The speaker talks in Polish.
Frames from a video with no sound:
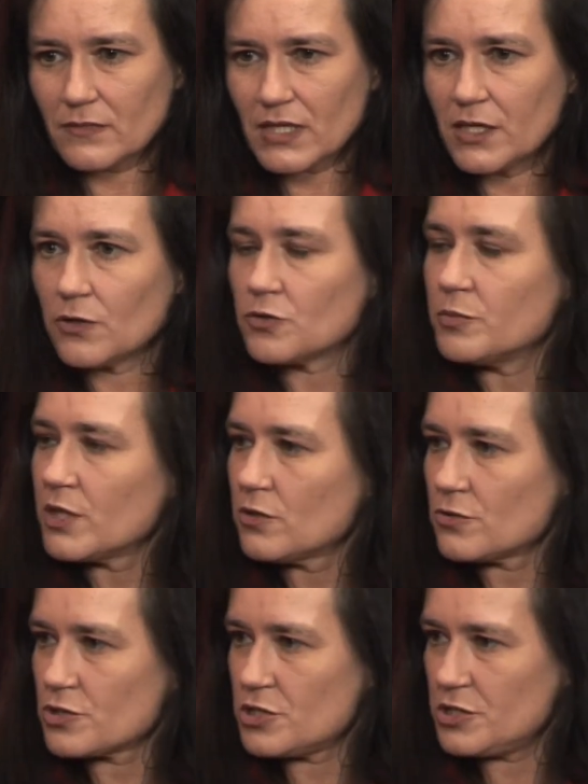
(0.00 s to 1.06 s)
takiej
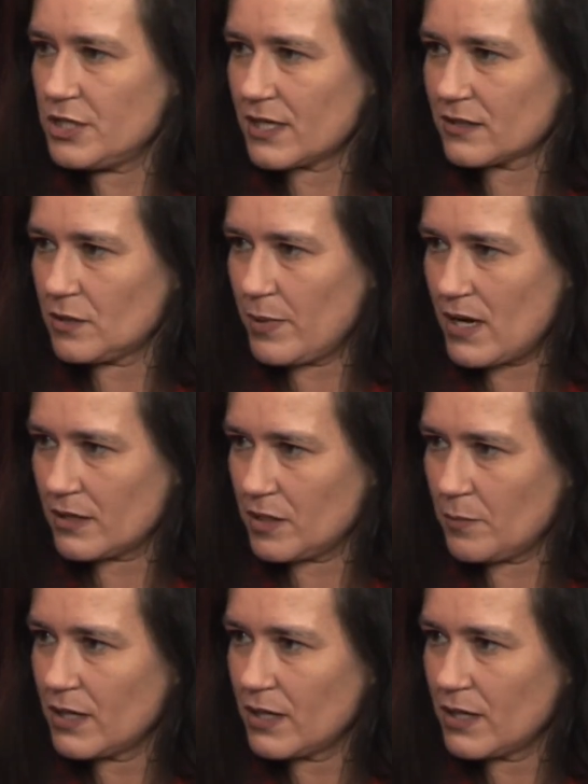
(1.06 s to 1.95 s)
odmienności jak te panie.